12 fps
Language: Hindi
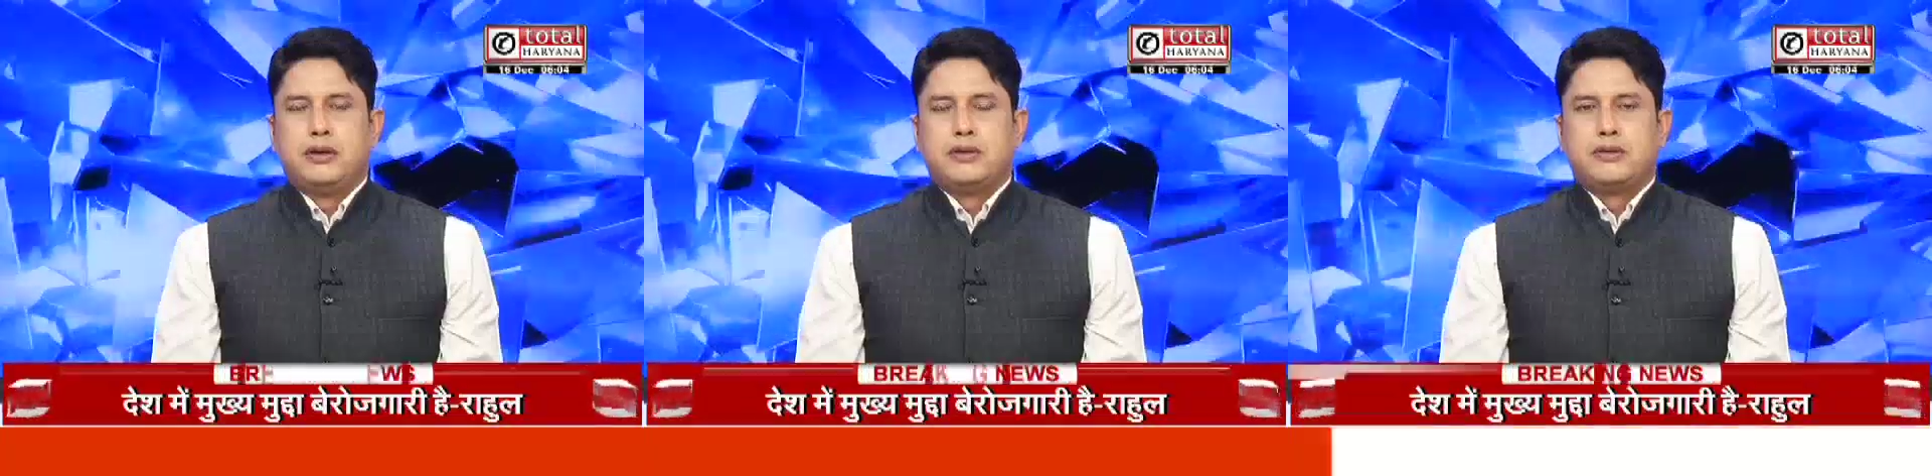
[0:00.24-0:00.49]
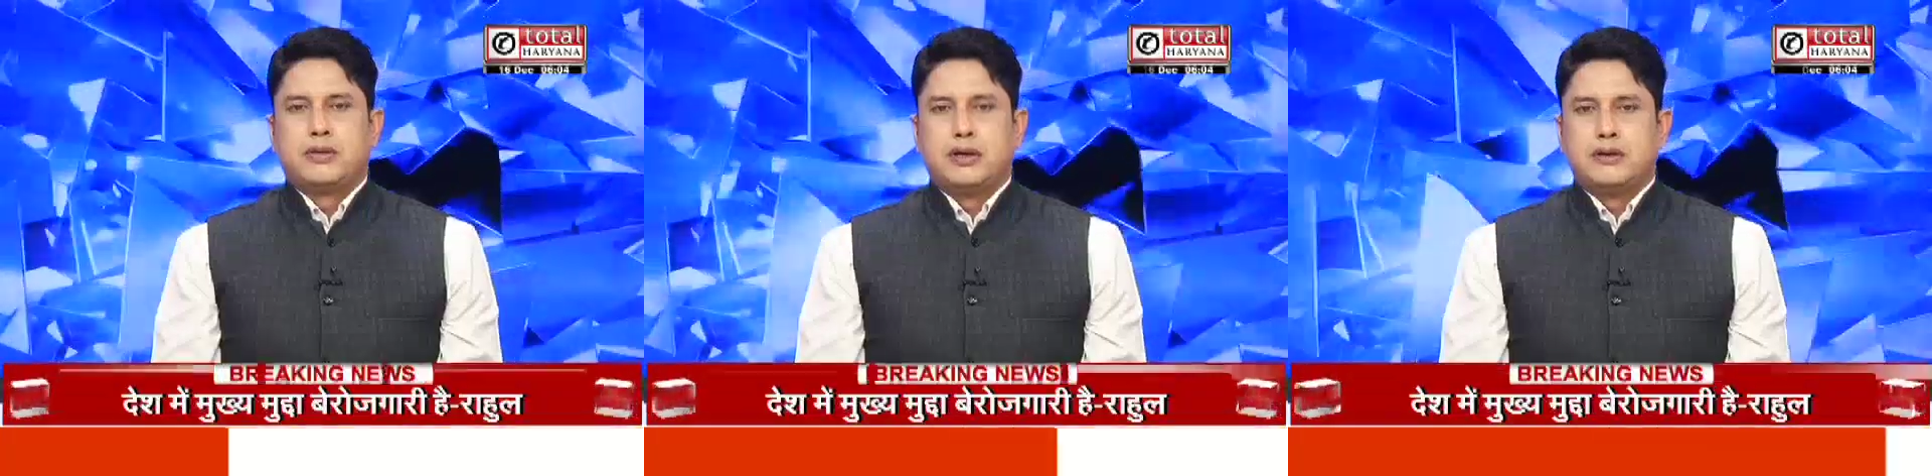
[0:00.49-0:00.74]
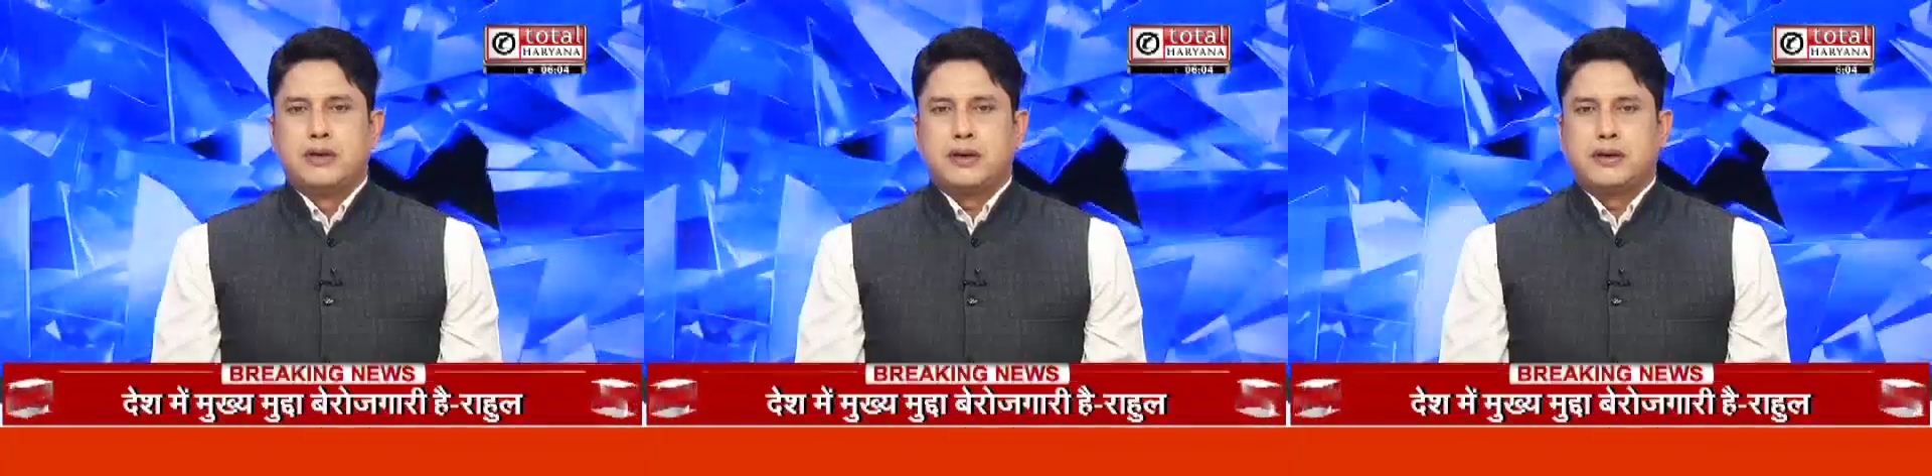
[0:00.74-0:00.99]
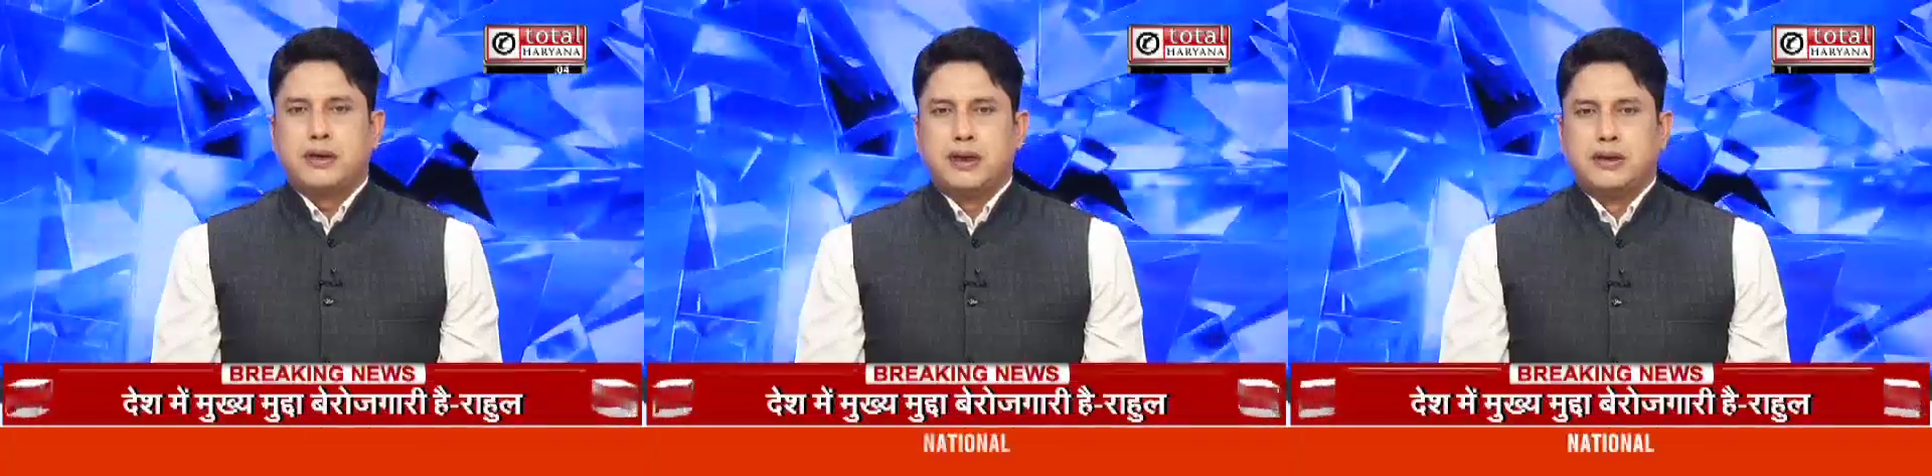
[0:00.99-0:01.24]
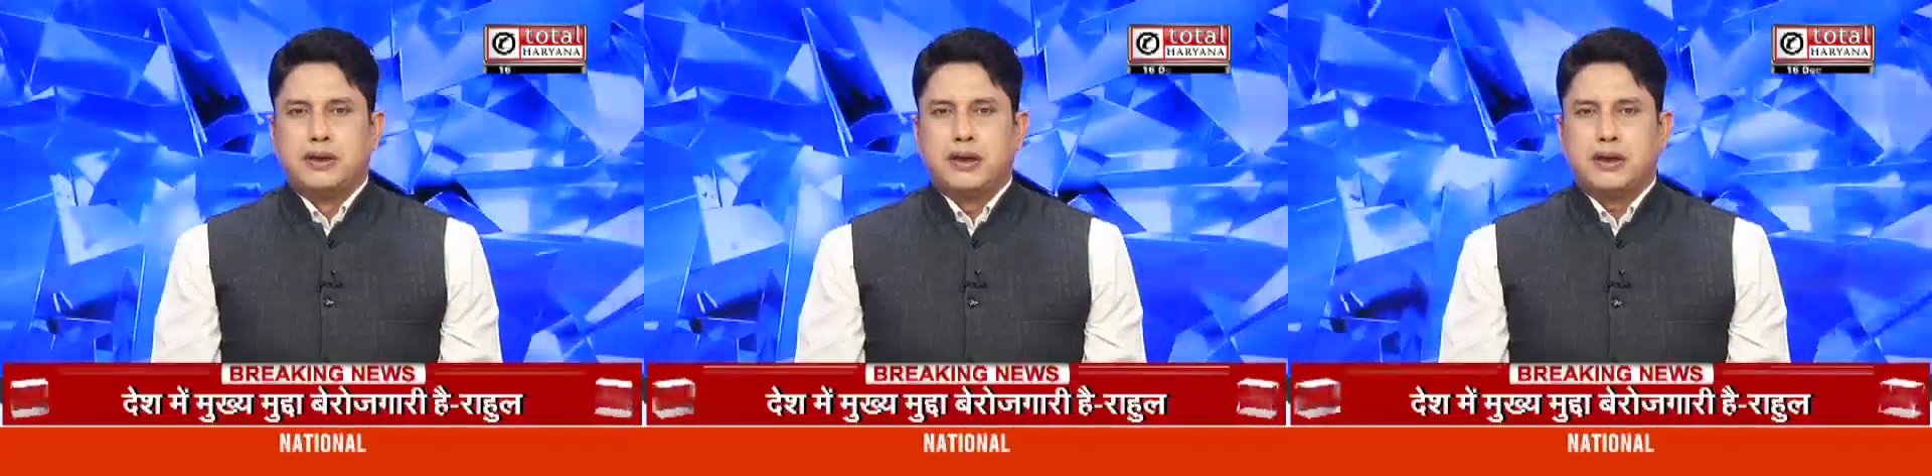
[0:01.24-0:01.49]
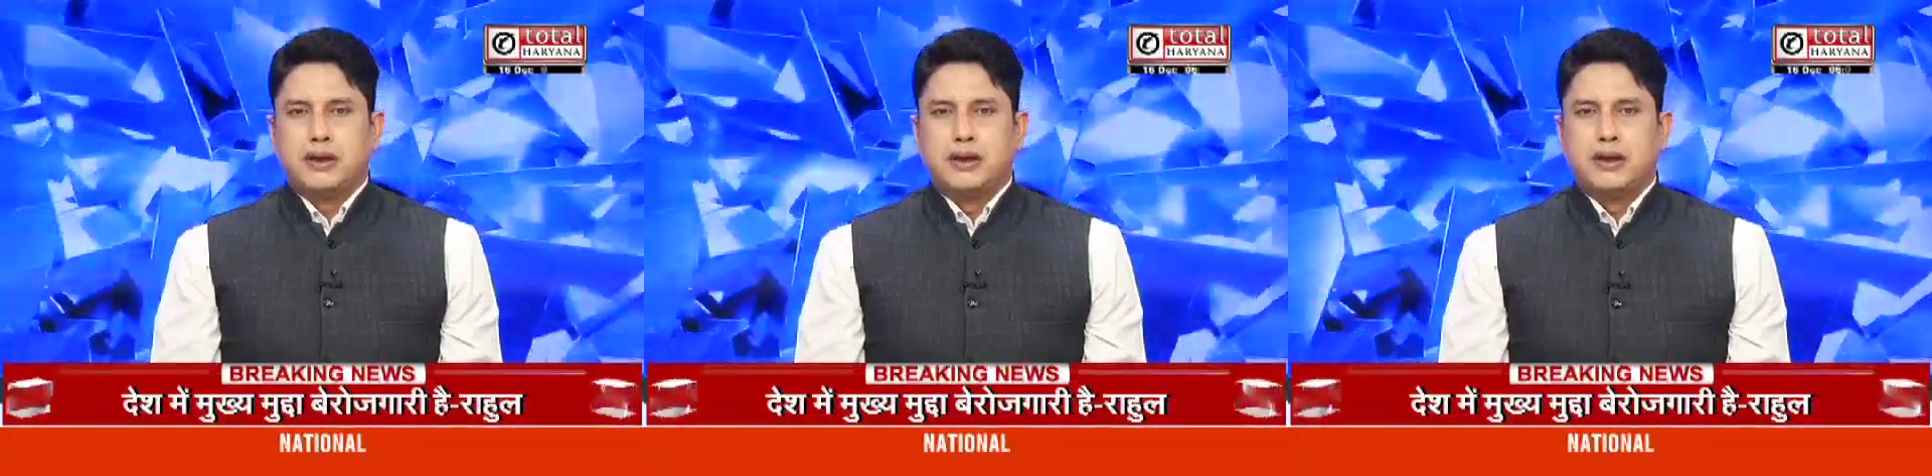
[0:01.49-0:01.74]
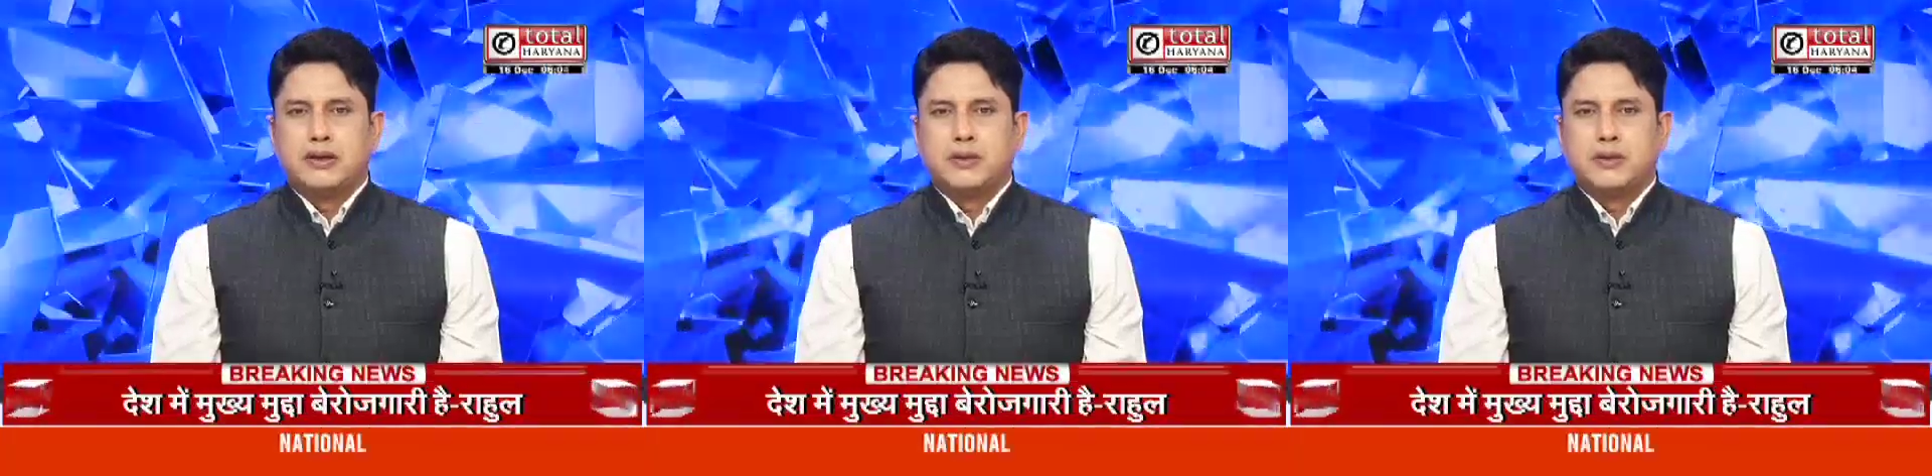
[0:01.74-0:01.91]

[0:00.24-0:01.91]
संसद के अंदर कलर